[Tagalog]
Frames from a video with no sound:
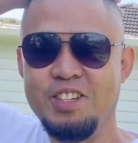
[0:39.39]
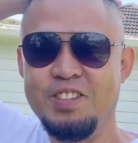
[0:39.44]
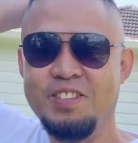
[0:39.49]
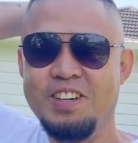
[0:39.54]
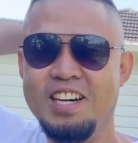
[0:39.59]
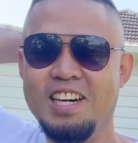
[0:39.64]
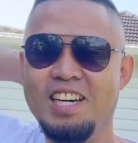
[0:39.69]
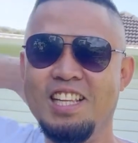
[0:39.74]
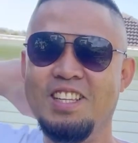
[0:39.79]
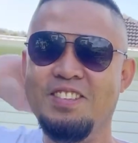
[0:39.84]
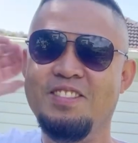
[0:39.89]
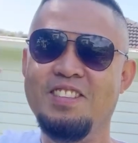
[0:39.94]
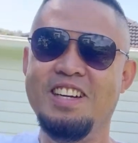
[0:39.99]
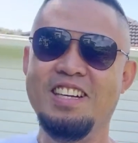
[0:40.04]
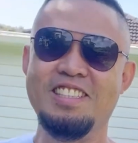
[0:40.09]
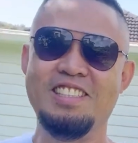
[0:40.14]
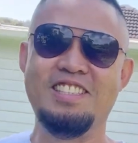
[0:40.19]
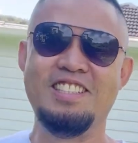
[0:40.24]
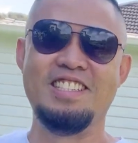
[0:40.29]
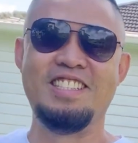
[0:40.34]

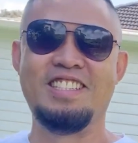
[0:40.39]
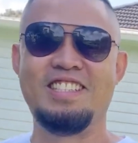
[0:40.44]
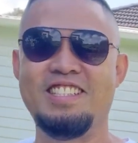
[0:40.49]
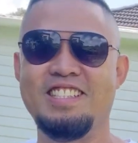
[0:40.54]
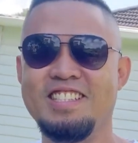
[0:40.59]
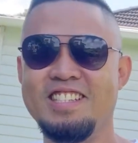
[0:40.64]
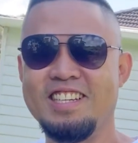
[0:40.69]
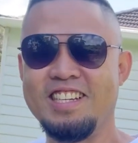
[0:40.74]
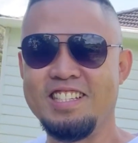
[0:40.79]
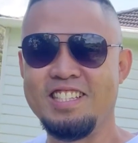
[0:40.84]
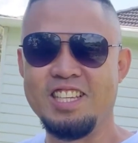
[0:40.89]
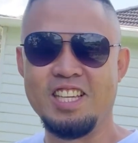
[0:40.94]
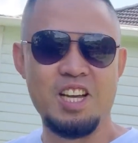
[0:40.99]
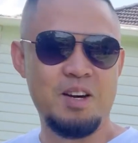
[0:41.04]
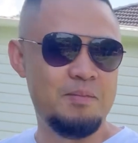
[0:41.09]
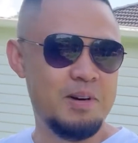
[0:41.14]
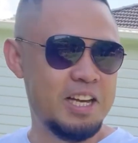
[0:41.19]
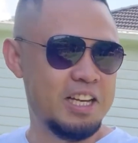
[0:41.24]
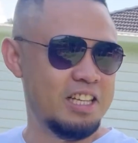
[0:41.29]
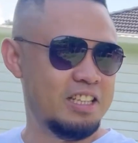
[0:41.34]
Wow! Kasi nga,
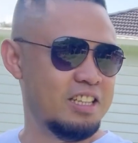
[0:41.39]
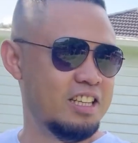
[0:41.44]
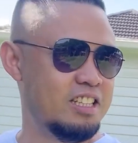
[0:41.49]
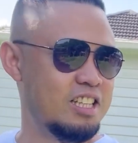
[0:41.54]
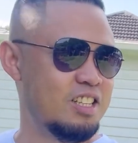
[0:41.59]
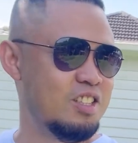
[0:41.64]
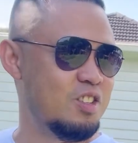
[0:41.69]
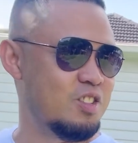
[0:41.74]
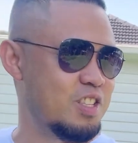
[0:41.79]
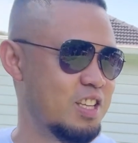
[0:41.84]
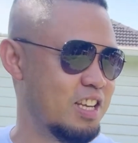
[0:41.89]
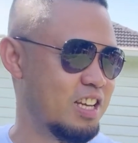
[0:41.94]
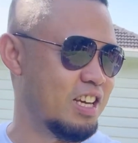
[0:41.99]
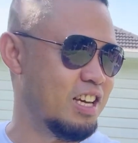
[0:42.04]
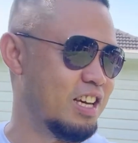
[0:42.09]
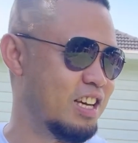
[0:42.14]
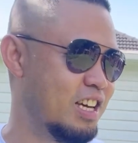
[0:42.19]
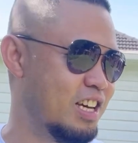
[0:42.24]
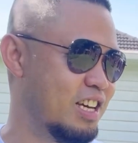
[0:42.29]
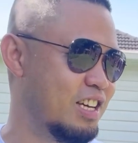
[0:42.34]
mainit na dito sa
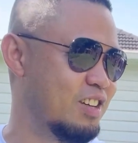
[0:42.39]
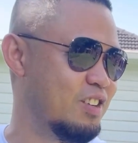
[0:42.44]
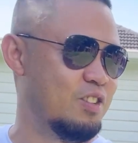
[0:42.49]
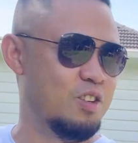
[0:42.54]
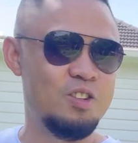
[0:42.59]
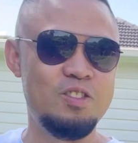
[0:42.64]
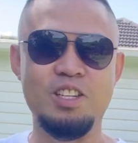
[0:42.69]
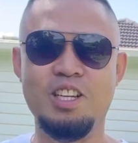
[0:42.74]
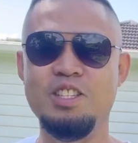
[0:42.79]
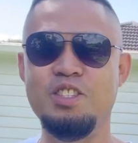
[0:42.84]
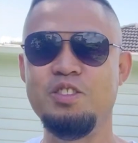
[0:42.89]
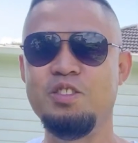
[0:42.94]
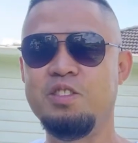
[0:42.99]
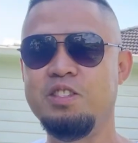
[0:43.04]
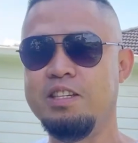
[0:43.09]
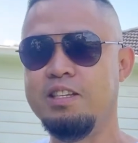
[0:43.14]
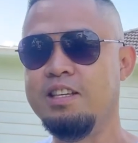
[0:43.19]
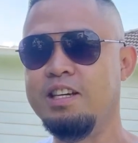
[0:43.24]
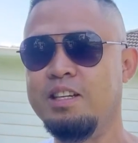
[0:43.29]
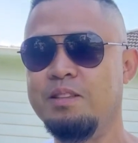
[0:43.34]
Auckland, New
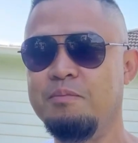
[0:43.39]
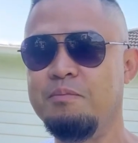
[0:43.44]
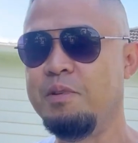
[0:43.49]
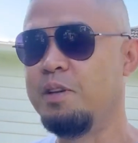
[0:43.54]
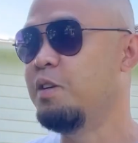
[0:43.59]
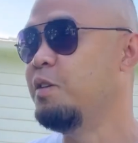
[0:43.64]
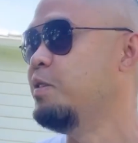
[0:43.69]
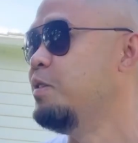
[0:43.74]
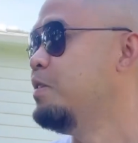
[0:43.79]
Zealand. Pero